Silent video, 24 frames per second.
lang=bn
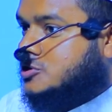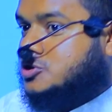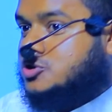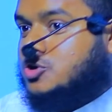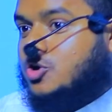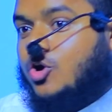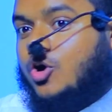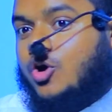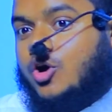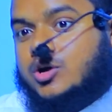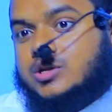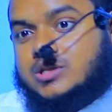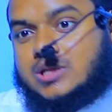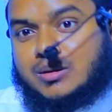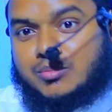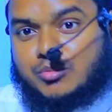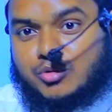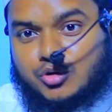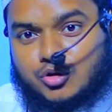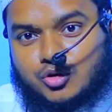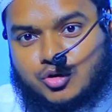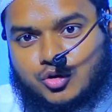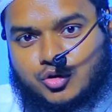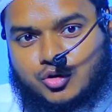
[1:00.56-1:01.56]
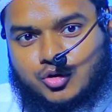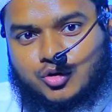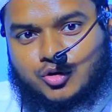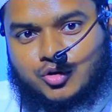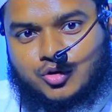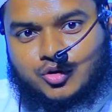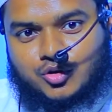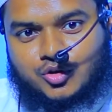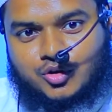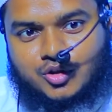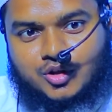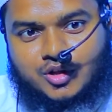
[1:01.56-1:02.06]
সৎ আমল করলো
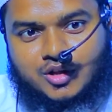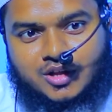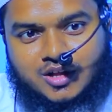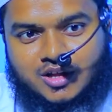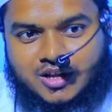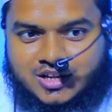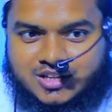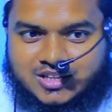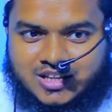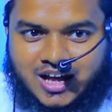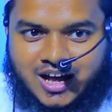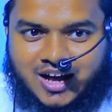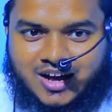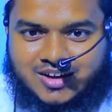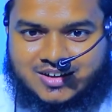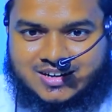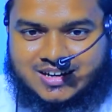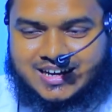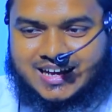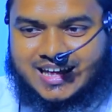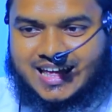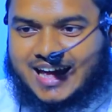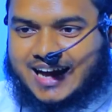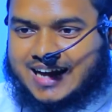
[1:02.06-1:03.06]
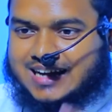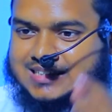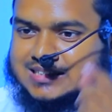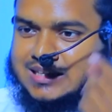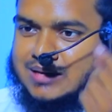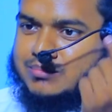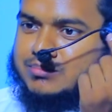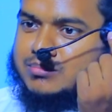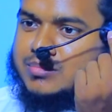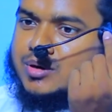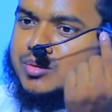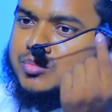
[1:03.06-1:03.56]
তাহলে এক
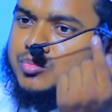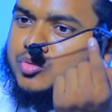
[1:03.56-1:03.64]
নম্বর